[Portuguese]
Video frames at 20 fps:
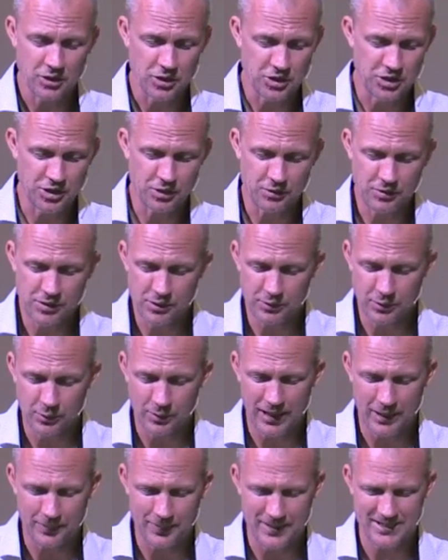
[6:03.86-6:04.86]
junho
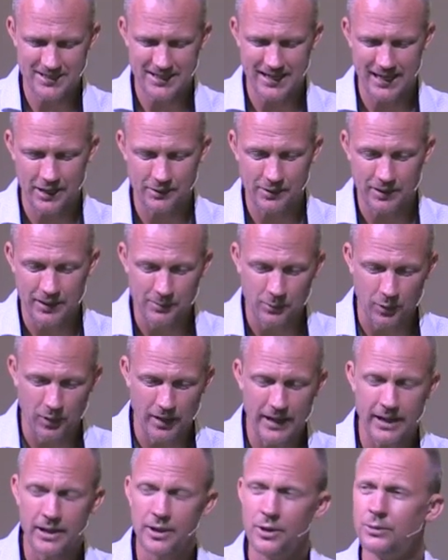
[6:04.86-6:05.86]
no ano passado, ele
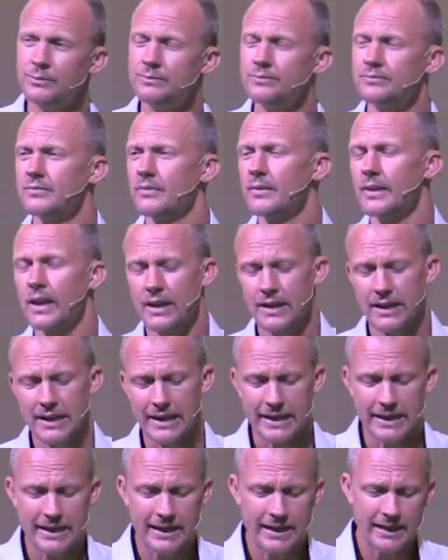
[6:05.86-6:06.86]
morreu.
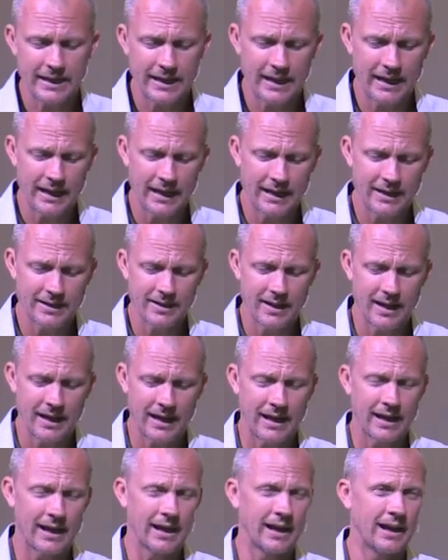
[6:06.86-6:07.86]
E uh,
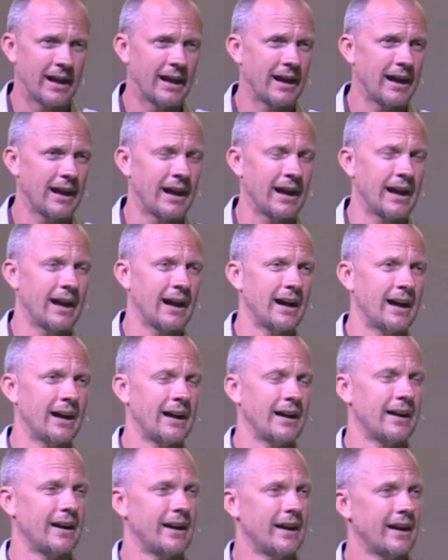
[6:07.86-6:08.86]

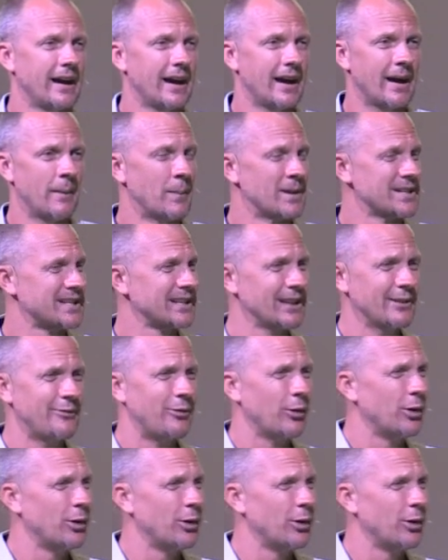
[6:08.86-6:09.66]
uh, uh, mas ele